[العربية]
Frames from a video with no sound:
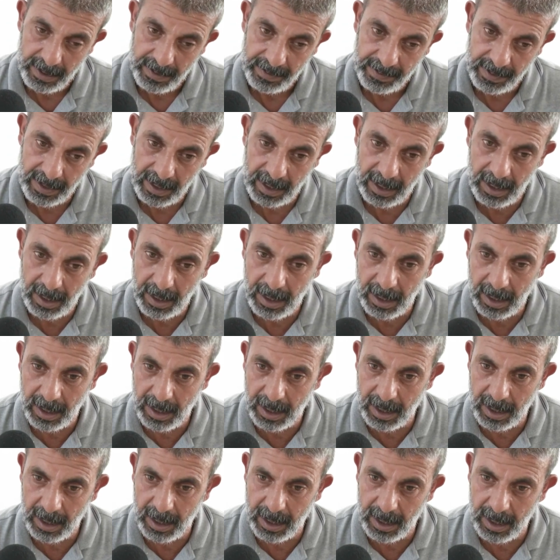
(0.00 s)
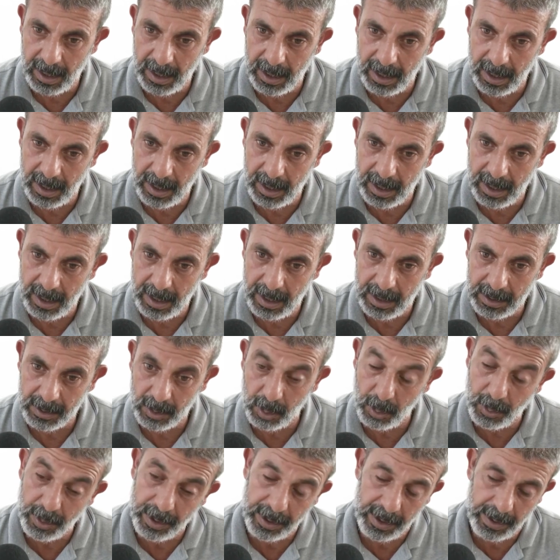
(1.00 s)
فإلا
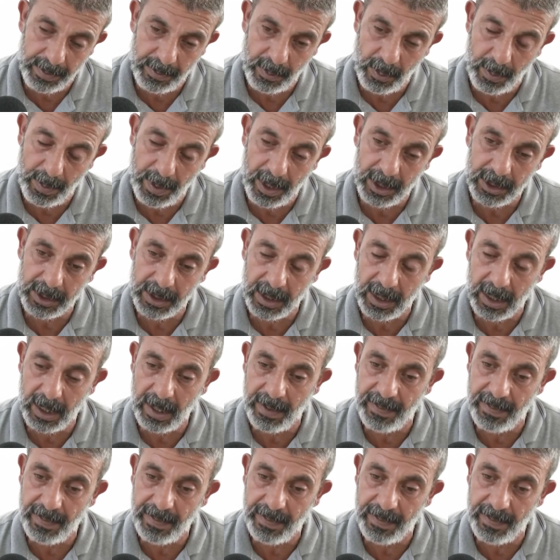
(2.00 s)
دغري مباشرة